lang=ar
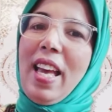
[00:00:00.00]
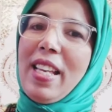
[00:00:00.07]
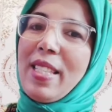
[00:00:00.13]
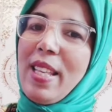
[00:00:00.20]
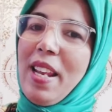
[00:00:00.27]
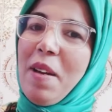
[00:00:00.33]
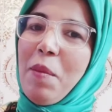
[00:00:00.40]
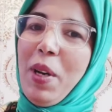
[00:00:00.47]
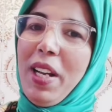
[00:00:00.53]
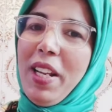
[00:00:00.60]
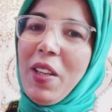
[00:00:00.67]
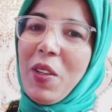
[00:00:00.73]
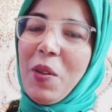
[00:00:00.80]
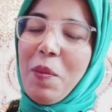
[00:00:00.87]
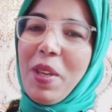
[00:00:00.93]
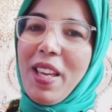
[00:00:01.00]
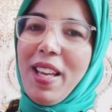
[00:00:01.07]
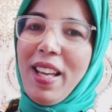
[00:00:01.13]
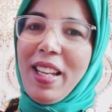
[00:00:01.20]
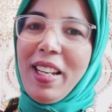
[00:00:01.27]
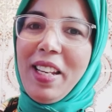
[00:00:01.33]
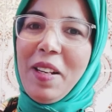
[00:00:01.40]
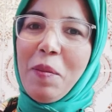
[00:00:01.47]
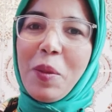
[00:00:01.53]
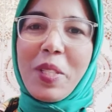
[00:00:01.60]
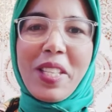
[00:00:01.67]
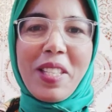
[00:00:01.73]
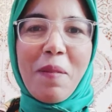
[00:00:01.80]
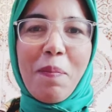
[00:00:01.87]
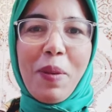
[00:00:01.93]
السلام عليكم يا اغلى
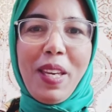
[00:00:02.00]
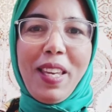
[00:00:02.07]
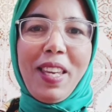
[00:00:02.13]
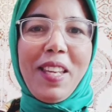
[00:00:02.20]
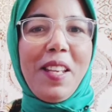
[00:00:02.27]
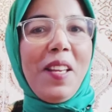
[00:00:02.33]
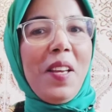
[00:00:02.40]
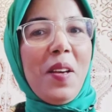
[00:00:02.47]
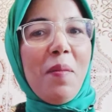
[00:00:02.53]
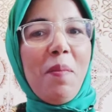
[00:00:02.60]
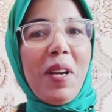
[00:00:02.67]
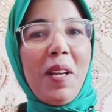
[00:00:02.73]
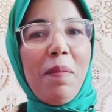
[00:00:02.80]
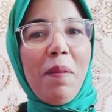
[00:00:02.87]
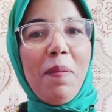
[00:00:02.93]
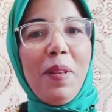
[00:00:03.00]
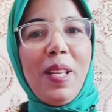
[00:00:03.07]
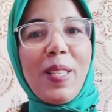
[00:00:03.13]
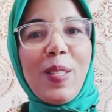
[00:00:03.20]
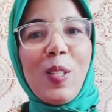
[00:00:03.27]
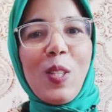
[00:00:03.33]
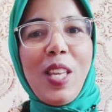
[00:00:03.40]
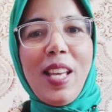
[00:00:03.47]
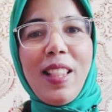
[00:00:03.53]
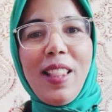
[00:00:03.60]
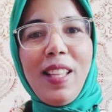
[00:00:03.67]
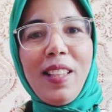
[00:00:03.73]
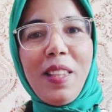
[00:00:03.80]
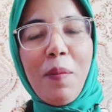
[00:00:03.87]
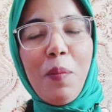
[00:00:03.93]
متتبعين مرحبا بالناس الجداد
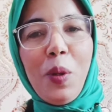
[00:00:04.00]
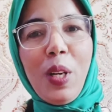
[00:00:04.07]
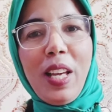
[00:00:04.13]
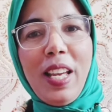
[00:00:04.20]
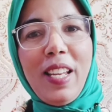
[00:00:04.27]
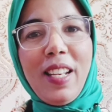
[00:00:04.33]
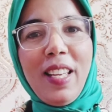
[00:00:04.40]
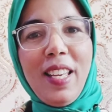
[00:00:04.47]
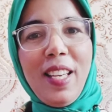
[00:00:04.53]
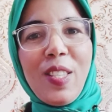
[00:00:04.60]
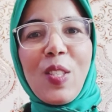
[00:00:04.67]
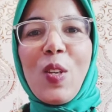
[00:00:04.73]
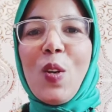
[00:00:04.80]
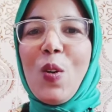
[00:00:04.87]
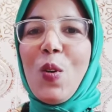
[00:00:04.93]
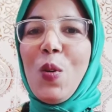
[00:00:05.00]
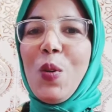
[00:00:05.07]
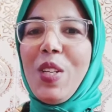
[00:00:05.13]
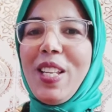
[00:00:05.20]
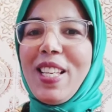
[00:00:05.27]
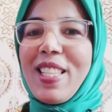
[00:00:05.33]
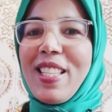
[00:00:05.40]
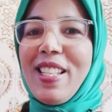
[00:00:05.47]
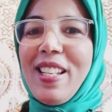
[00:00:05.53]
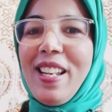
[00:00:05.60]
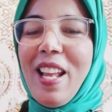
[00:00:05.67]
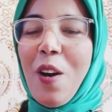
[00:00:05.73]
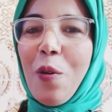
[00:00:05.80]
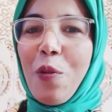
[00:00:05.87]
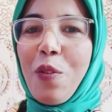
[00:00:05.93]
اللي انضموا للقناه والناس
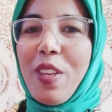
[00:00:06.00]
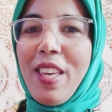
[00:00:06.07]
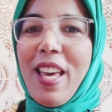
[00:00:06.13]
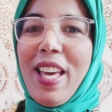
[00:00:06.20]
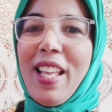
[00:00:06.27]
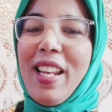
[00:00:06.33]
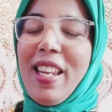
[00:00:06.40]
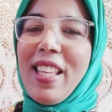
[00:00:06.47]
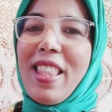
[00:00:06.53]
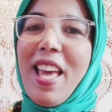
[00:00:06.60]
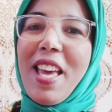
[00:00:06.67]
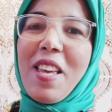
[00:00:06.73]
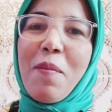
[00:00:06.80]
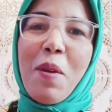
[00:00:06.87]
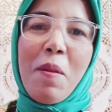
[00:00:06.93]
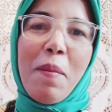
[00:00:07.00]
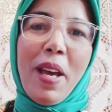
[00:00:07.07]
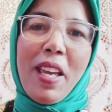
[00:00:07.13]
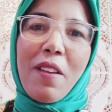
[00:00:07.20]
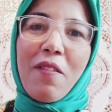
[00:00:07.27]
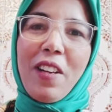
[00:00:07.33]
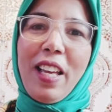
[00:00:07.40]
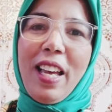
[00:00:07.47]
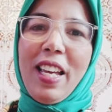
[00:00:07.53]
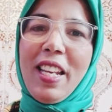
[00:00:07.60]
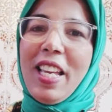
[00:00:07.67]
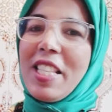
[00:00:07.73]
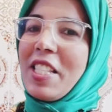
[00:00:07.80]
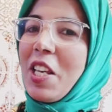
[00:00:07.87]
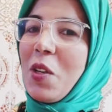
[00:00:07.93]
الاوفياء اللي دائما معايا في
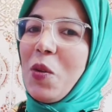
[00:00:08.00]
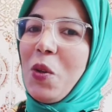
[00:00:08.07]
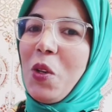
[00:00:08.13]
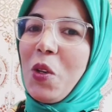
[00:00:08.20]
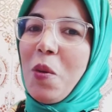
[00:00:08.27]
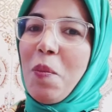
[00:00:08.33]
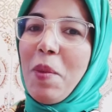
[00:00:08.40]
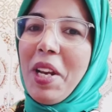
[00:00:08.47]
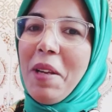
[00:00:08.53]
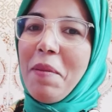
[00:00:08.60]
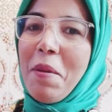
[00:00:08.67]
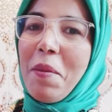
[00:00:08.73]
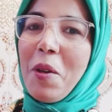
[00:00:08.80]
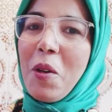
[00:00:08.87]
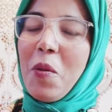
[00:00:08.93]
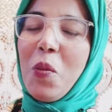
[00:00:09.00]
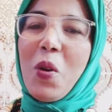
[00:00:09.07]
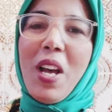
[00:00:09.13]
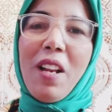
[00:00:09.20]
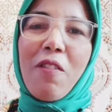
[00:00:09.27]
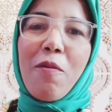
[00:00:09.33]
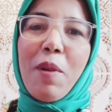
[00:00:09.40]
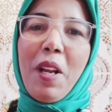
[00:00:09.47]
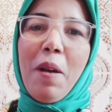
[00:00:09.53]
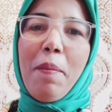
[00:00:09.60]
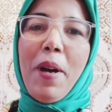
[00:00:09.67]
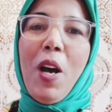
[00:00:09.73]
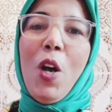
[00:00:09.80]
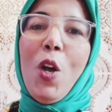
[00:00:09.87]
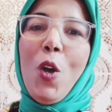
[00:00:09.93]
القناه كنقول لكم مرحبا بكم والف
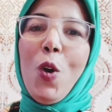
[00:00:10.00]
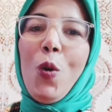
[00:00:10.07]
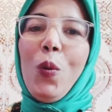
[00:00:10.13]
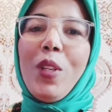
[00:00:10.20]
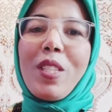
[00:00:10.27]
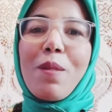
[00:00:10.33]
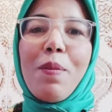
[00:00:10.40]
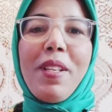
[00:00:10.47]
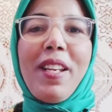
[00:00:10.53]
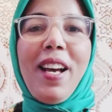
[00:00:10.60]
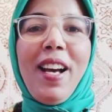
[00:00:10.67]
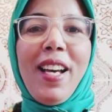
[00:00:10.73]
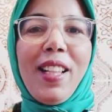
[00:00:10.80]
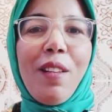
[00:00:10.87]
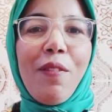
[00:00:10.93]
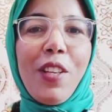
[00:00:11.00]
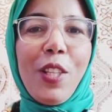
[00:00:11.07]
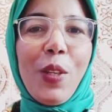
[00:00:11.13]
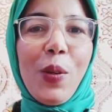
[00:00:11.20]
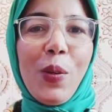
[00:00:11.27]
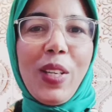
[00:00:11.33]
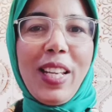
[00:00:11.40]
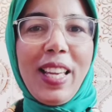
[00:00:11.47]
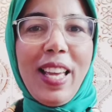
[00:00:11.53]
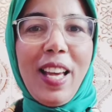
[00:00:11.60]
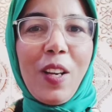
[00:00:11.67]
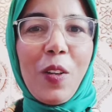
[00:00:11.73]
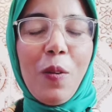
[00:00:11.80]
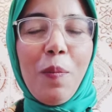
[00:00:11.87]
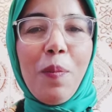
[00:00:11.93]
مرحبا ونتمنى هذا الفيديو
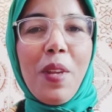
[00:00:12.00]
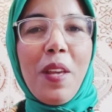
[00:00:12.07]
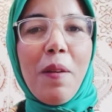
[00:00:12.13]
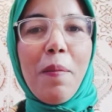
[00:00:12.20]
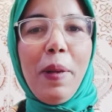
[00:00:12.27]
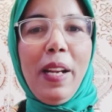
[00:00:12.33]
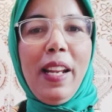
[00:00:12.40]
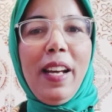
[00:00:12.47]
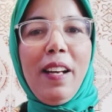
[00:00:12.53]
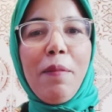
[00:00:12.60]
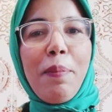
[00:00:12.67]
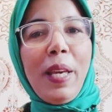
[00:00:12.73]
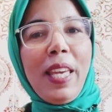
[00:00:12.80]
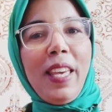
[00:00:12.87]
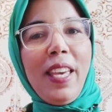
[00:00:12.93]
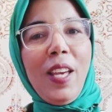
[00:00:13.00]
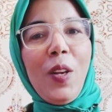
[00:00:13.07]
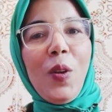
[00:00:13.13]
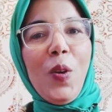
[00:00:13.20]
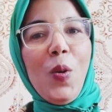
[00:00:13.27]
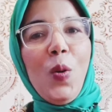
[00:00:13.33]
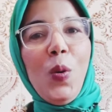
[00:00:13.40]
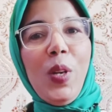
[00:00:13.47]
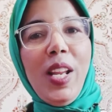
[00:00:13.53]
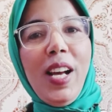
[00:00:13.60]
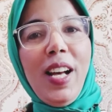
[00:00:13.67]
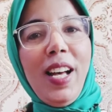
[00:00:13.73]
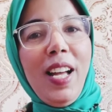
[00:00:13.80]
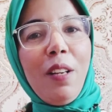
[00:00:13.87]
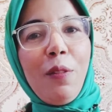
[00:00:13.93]
يلقاكم على بخير
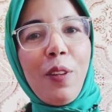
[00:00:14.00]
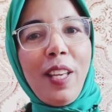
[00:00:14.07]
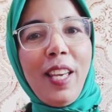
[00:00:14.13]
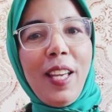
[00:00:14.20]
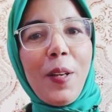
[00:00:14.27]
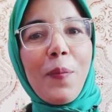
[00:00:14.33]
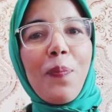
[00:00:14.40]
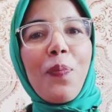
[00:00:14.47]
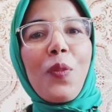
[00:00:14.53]
وعلى الف خير